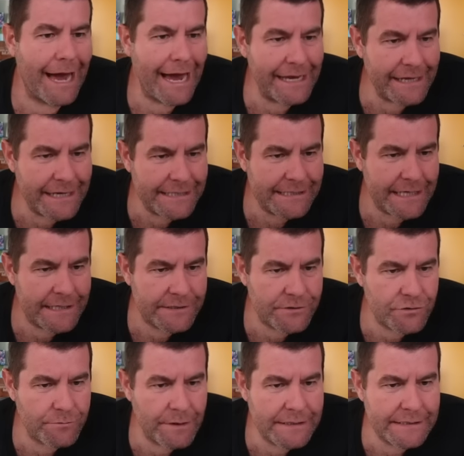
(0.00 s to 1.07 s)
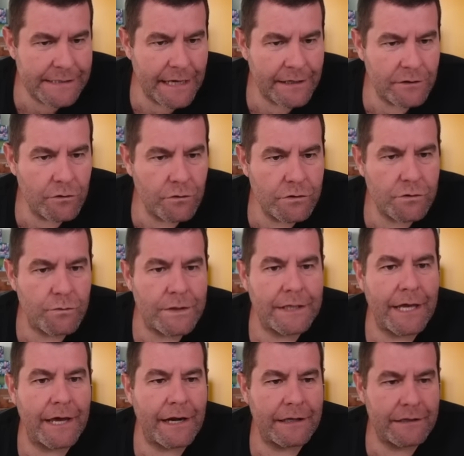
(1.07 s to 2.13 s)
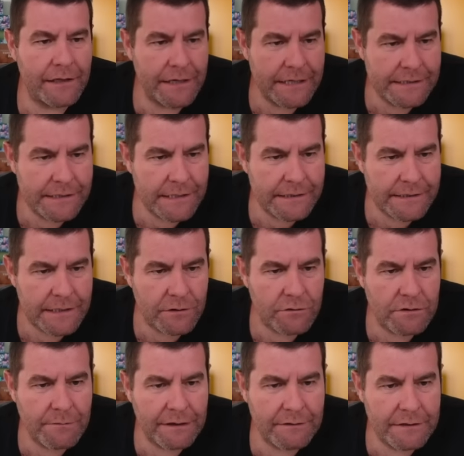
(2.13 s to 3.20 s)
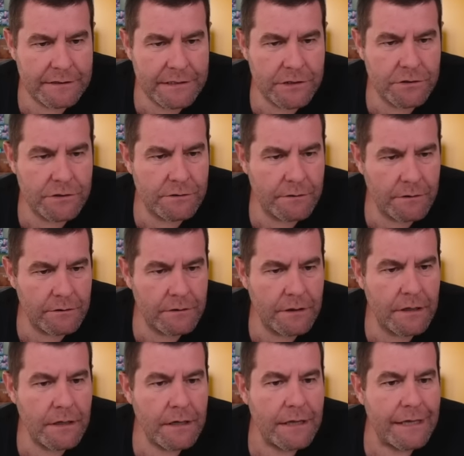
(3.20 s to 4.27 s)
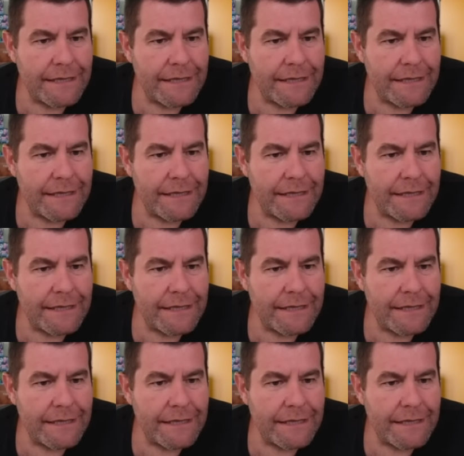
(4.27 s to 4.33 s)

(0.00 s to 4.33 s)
High risk instruments are those with characteristics, including mechanization,